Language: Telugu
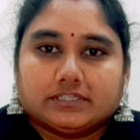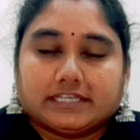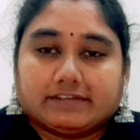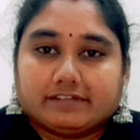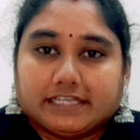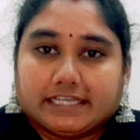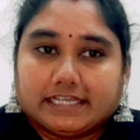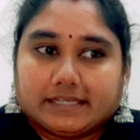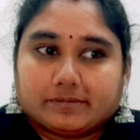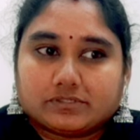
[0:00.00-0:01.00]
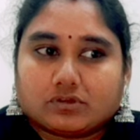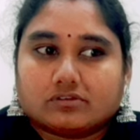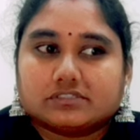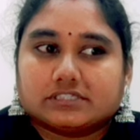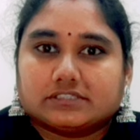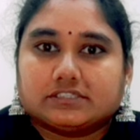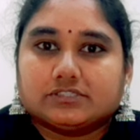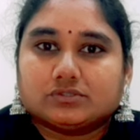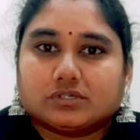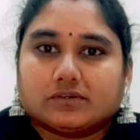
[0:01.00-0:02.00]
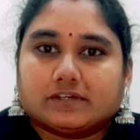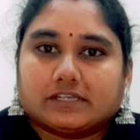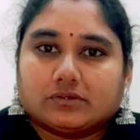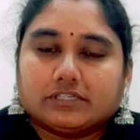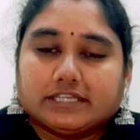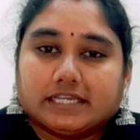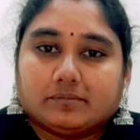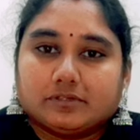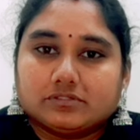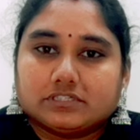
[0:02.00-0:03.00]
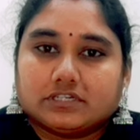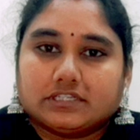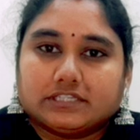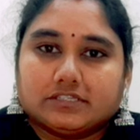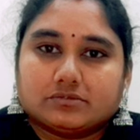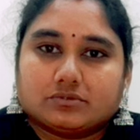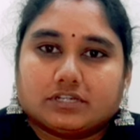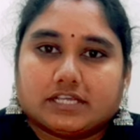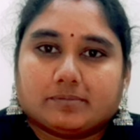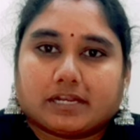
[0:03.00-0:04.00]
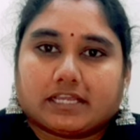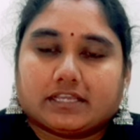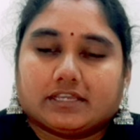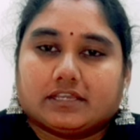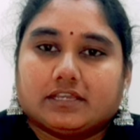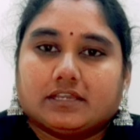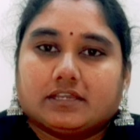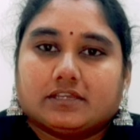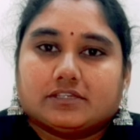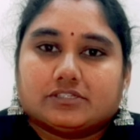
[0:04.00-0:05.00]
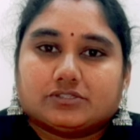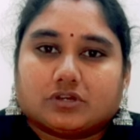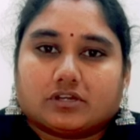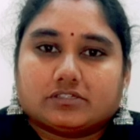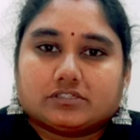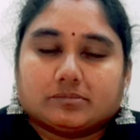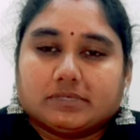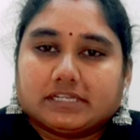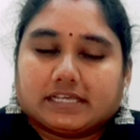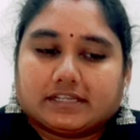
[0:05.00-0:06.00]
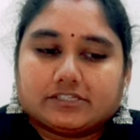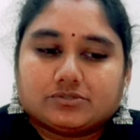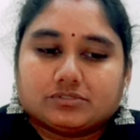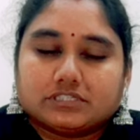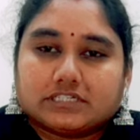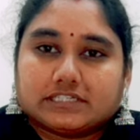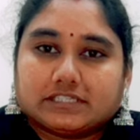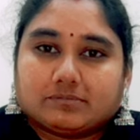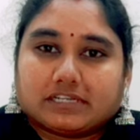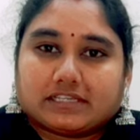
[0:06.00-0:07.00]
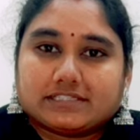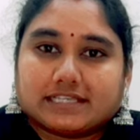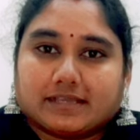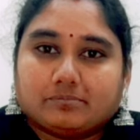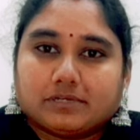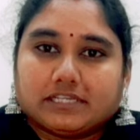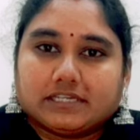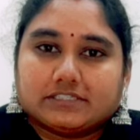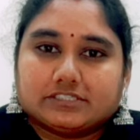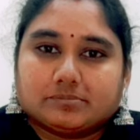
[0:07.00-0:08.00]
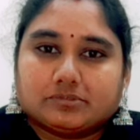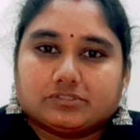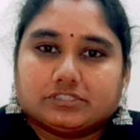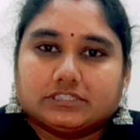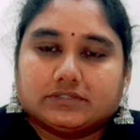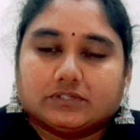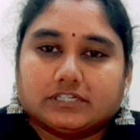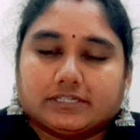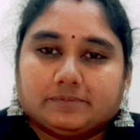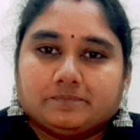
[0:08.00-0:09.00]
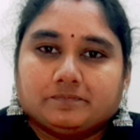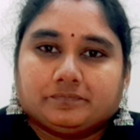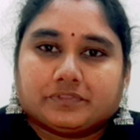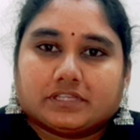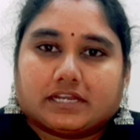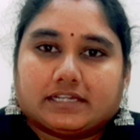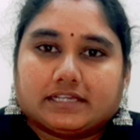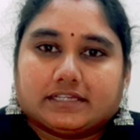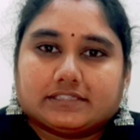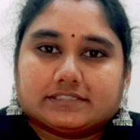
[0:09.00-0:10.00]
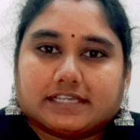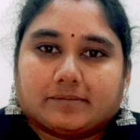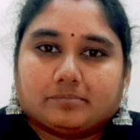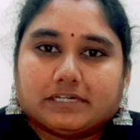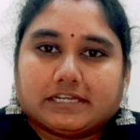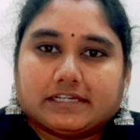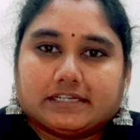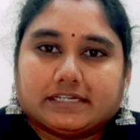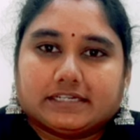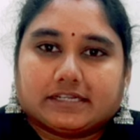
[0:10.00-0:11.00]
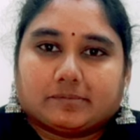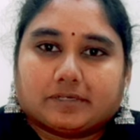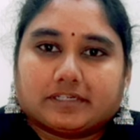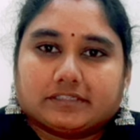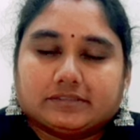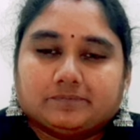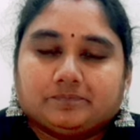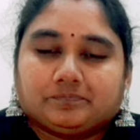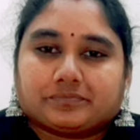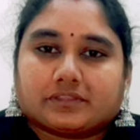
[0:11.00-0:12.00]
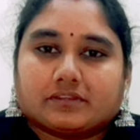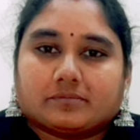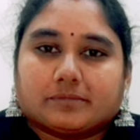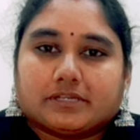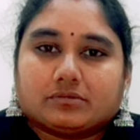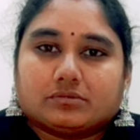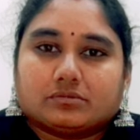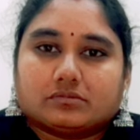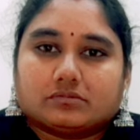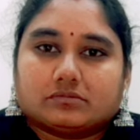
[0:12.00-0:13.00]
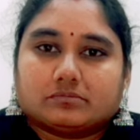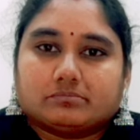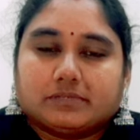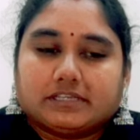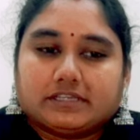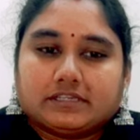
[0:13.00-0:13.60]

ఏ ఏ సాంగ్స్ అయితే తీసుకోవాలో ఏ మ్యూజిక్లు తీసుకుంటే మనకి షార్ట్స్లో మీరు కనుక చూసినట్లయితే మనకి శాంప్లింగ్ అని చెప్పి వచ్చింది ఒకటి అంటే శాంపుల్ కంటెంట్ అనమాట మీరు మీ